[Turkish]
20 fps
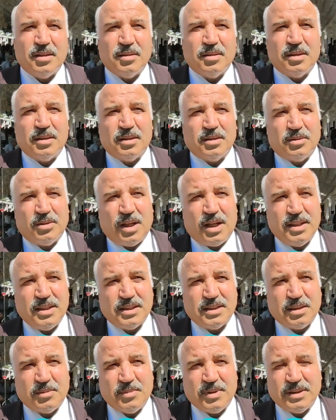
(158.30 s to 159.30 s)
e,
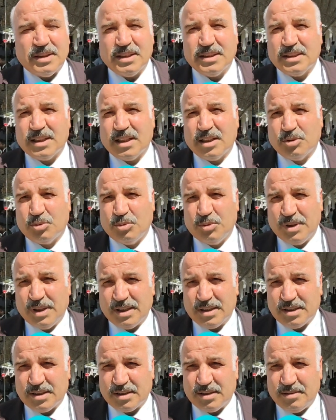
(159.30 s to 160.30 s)
aynı zamanda sanat
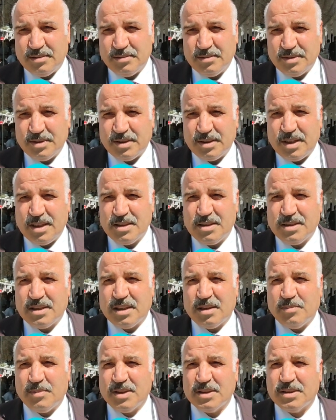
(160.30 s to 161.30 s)
dünyası, yani
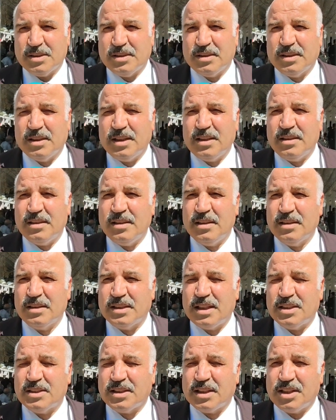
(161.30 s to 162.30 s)
sinemasından
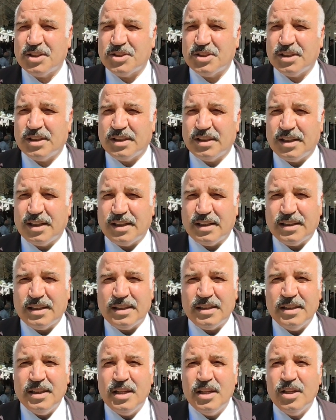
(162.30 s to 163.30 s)
ses sanatçılarına
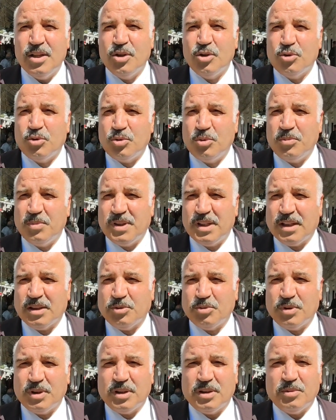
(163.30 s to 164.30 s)
kadar Tüm
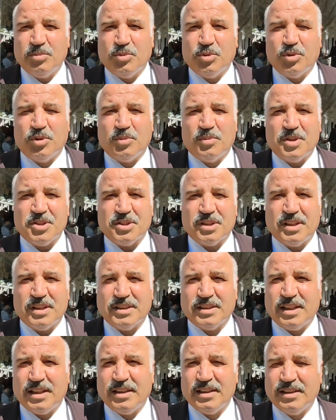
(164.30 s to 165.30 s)
TÜMKİAD Yönetim Kurulu
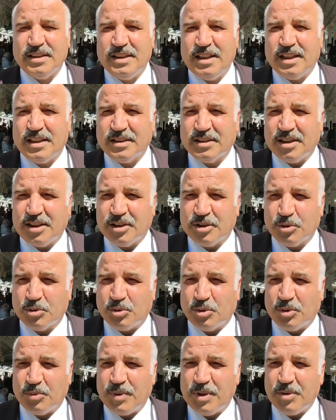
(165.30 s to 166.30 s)
Başkanı Sayın Nihat
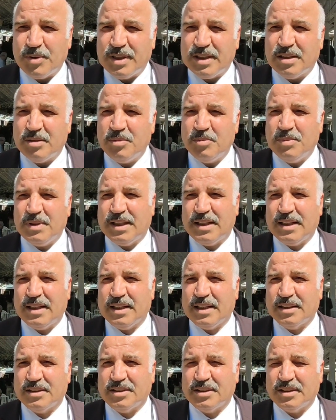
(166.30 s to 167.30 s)
Tanrıkulu ve yönetimi bir
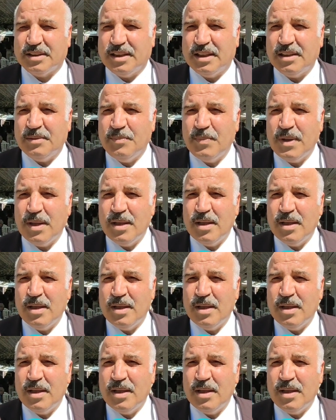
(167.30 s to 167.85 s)
araya getirdiler.